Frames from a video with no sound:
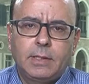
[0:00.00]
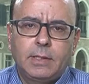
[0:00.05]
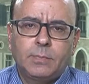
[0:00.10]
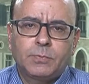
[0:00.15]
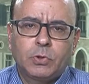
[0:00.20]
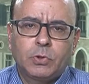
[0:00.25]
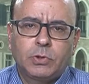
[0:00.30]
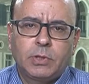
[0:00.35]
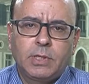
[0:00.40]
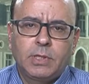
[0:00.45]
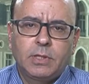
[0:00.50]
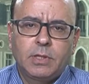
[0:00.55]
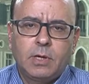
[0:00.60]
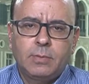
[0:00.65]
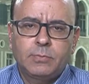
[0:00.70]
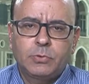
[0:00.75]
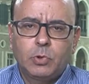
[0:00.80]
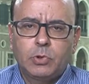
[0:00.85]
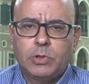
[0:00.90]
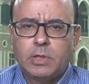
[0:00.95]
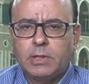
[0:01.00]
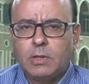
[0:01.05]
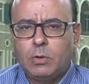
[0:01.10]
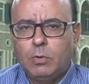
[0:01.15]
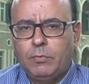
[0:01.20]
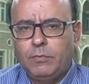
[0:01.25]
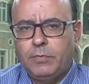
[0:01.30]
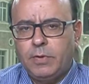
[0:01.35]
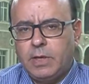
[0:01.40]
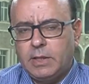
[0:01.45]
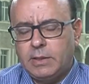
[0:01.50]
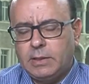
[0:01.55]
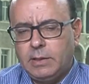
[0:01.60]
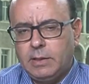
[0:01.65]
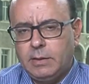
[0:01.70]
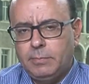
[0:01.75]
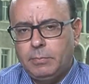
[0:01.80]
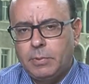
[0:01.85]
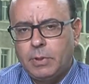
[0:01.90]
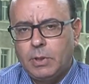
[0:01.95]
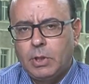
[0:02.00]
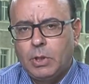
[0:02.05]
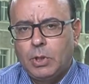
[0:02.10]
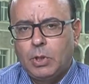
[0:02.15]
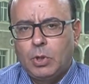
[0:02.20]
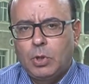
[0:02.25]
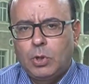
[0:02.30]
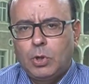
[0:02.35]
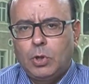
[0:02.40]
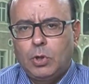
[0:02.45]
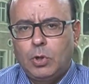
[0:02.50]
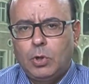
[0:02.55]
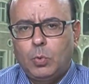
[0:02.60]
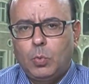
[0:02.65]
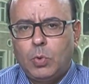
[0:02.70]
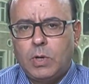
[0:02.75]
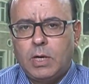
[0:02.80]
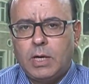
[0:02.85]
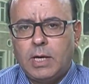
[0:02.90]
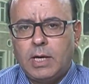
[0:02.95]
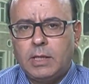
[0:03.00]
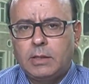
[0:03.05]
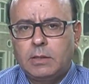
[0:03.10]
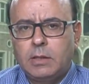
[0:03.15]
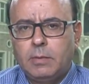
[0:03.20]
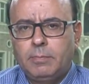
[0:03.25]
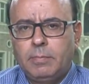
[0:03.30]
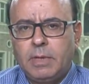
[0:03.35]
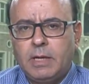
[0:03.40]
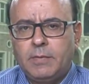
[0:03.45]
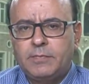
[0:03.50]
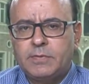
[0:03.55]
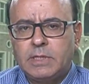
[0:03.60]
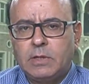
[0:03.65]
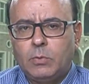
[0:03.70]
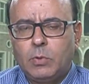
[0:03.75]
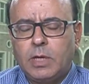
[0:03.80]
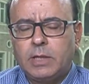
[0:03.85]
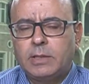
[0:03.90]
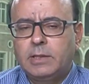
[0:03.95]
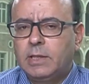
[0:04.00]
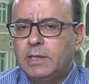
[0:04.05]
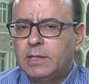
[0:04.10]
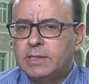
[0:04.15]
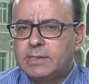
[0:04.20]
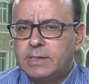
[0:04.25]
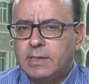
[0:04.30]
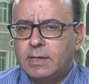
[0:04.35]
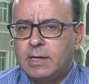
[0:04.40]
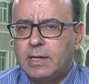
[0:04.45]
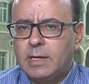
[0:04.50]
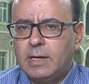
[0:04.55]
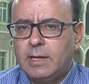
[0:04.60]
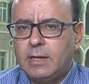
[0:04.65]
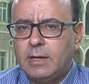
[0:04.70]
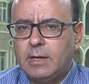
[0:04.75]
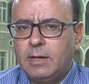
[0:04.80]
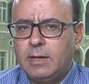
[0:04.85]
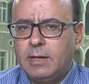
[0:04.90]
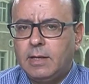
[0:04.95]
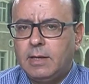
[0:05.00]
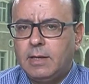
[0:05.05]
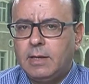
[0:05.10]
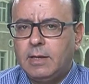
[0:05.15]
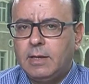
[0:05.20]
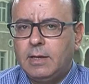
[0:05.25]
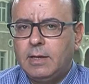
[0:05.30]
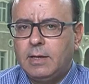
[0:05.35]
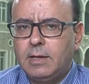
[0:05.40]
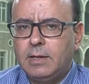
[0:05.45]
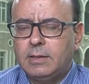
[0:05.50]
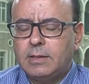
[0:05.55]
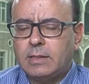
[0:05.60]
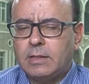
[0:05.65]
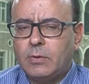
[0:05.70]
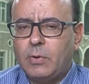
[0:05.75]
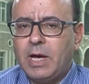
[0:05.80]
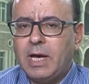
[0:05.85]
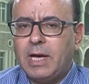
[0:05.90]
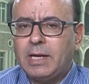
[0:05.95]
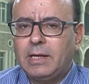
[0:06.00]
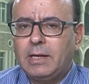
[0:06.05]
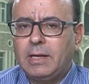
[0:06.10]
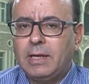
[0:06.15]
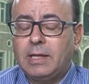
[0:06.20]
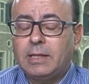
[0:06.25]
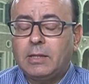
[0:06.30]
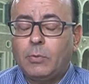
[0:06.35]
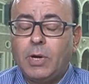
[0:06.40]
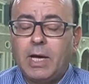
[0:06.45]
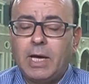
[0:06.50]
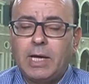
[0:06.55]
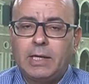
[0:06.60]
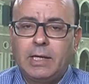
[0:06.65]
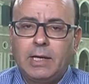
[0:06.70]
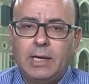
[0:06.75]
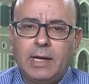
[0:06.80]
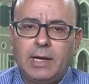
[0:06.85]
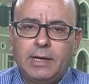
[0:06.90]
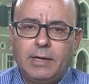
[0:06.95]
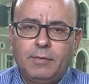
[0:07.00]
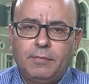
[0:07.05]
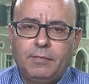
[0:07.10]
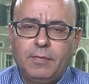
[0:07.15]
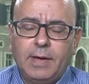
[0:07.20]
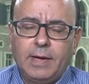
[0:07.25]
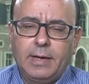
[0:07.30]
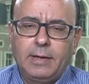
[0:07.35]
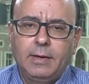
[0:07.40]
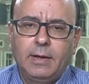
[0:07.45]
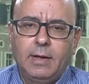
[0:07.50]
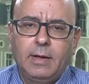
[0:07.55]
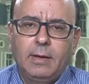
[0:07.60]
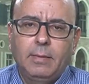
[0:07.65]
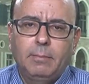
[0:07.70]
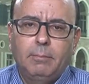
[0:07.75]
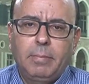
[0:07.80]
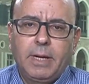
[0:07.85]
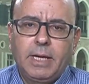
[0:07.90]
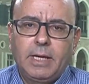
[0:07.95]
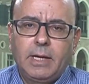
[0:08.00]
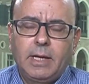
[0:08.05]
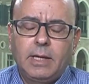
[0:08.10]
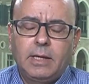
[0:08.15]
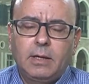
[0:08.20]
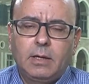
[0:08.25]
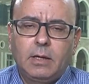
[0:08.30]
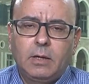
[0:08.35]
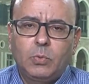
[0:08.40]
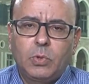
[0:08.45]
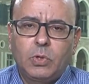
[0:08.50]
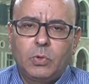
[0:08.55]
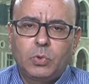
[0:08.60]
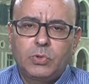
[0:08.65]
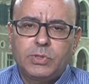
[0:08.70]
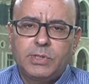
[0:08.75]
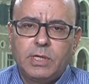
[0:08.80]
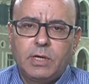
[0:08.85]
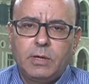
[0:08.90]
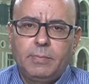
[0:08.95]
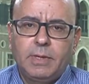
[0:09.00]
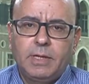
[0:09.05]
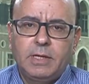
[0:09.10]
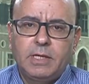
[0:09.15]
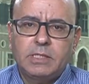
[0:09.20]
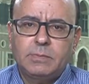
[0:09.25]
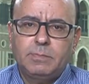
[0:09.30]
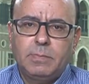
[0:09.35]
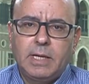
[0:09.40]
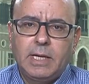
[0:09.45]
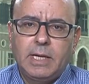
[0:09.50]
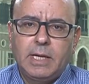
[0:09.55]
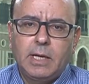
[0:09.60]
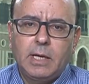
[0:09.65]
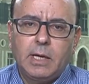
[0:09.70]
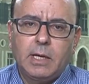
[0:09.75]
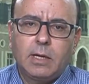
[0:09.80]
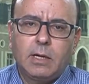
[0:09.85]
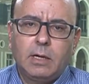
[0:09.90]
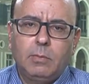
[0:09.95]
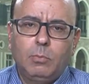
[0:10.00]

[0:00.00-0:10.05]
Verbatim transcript: يبسط النظام سلطته في إدلب آه، وايضا بنفس الوقت الاصرار الايراني آه، تتوحد يتوحد الهدفين بين ايران وروسيا بالنسبه لاخر